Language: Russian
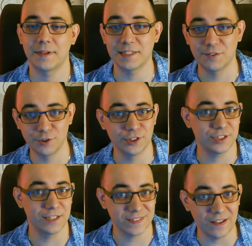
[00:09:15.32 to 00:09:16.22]
А
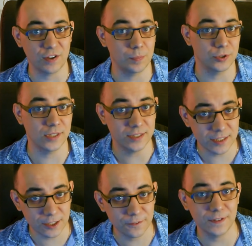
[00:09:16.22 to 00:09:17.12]
сегодняшняя вставка после
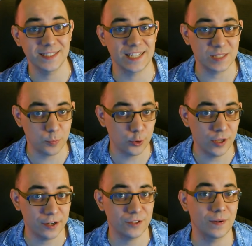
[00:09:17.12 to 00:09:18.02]
титров
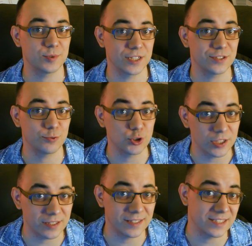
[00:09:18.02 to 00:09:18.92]
заспойлерит вам часть
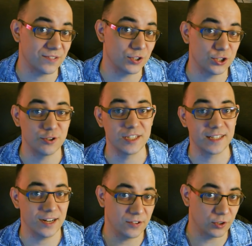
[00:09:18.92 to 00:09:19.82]
сюжета, если вы еще не
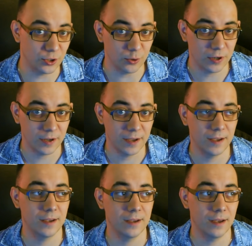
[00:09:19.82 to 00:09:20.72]
играли в игру.
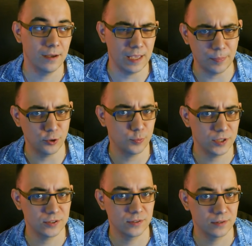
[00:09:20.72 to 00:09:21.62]
Я
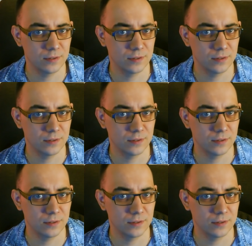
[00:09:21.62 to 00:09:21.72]
предупредил.